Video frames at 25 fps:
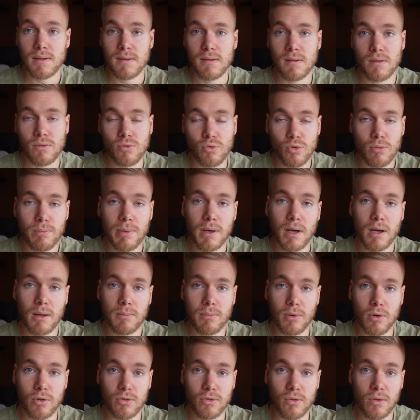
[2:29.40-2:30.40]
c'est super
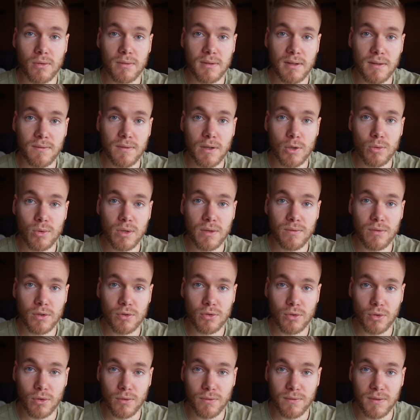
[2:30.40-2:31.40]
important d'évaluer
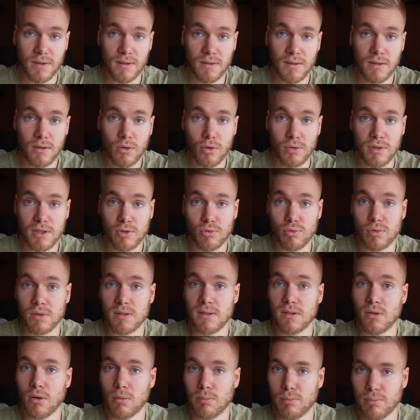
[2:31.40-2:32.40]
votre physique en
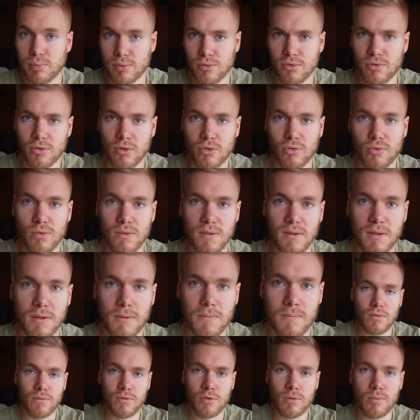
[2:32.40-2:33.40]
utilisant plusieurs outils.
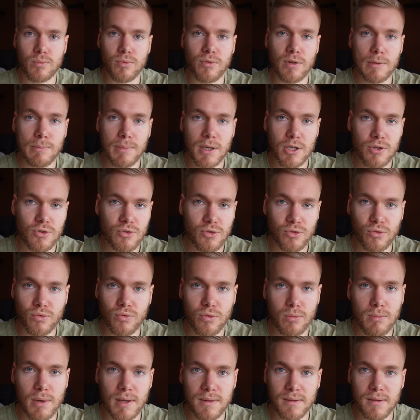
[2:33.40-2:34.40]
Vous ne pouvez pas juste
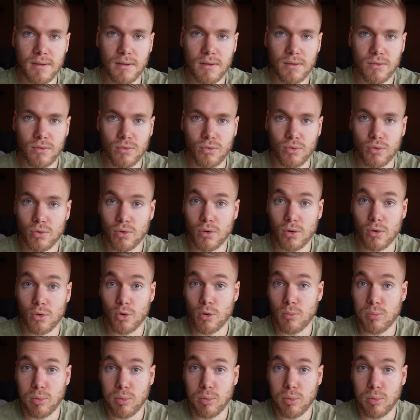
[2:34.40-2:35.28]
vous baser sur le